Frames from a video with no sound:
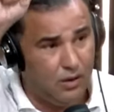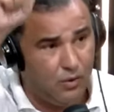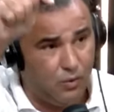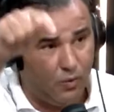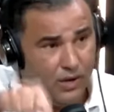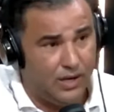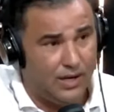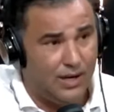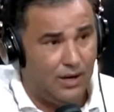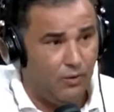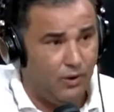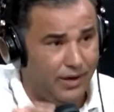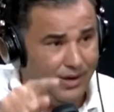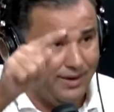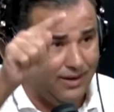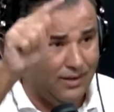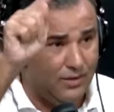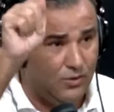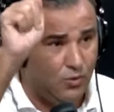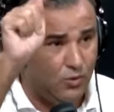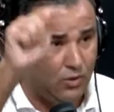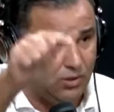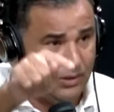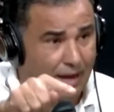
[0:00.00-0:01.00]
وانا
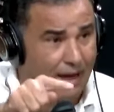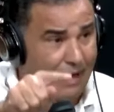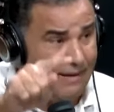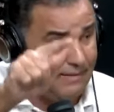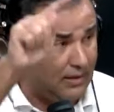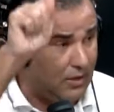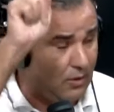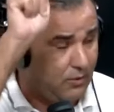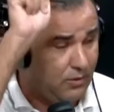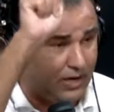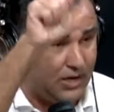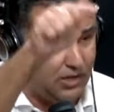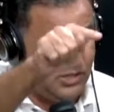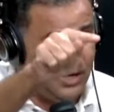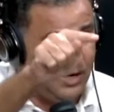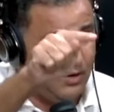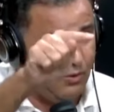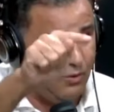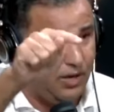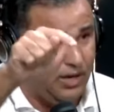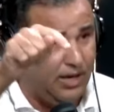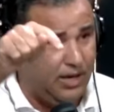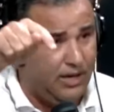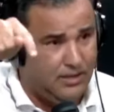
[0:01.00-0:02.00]
الوحيد ونتحدى ونرجع
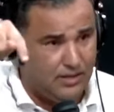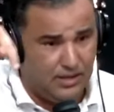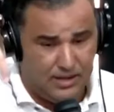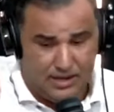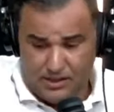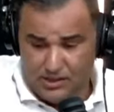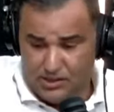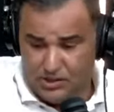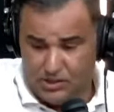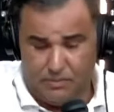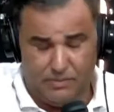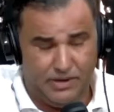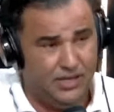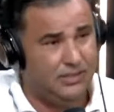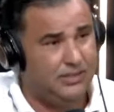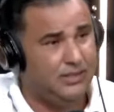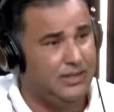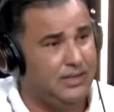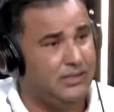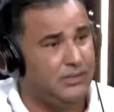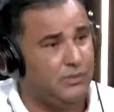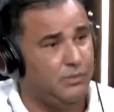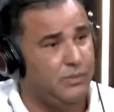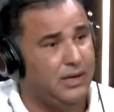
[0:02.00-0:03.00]
لواحد راني
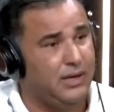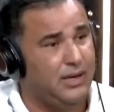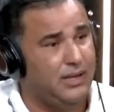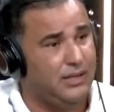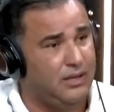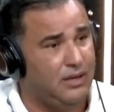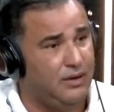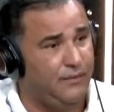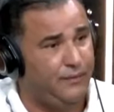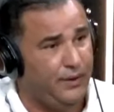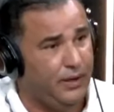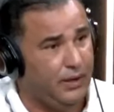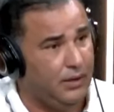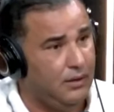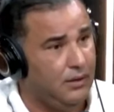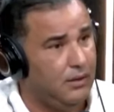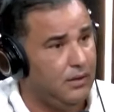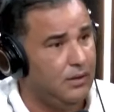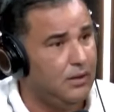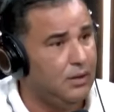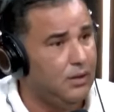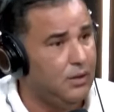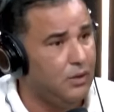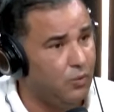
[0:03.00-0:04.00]
جمعيتي اسمها النادي الافريقي
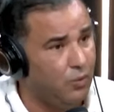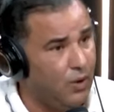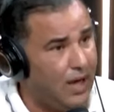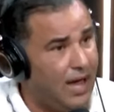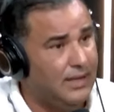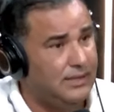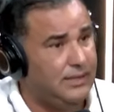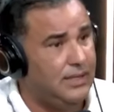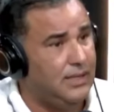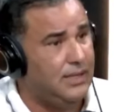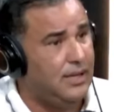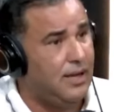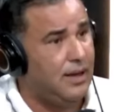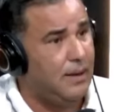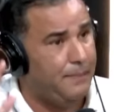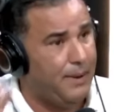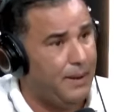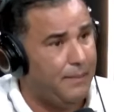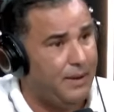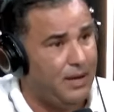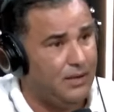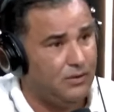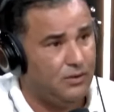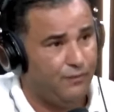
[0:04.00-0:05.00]
وحطيتها
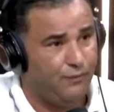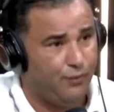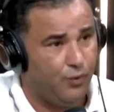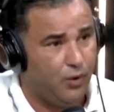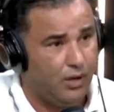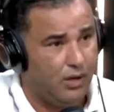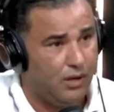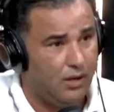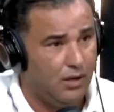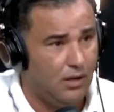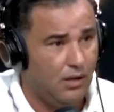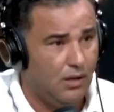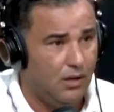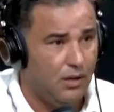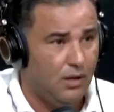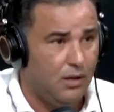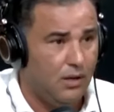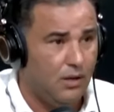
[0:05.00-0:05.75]
بابا فوا اللي